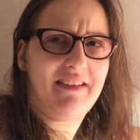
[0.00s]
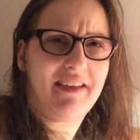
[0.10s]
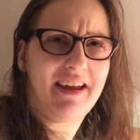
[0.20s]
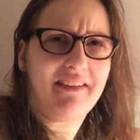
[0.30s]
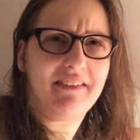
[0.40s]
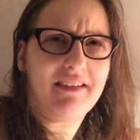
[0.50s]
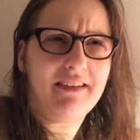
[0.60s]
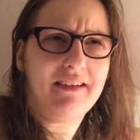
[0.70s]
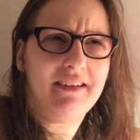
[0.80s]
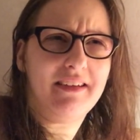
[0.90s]

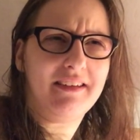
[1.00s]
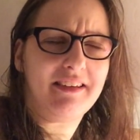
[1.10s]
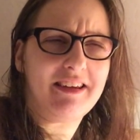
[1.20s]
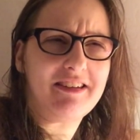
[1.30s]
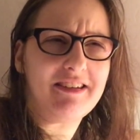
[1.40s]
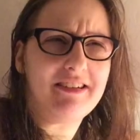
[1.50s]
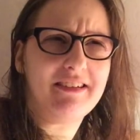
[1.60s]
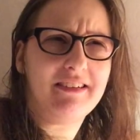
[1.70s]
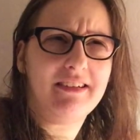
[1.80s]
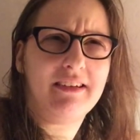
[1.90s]

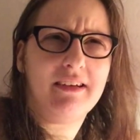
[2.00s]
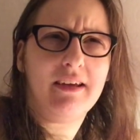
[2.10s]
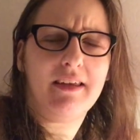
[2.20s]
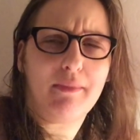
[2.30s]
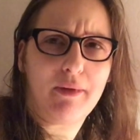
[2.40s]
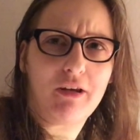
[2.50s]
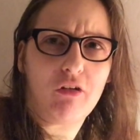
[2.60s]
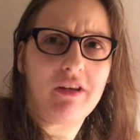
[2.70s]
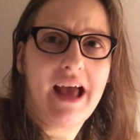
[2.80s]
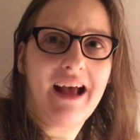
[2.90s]

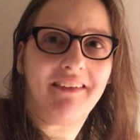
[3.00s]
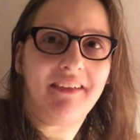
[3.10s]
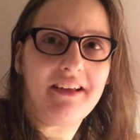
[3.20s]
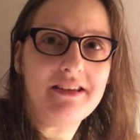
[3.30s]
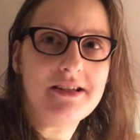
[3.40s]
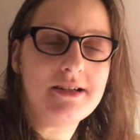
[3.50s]
6.3.2018.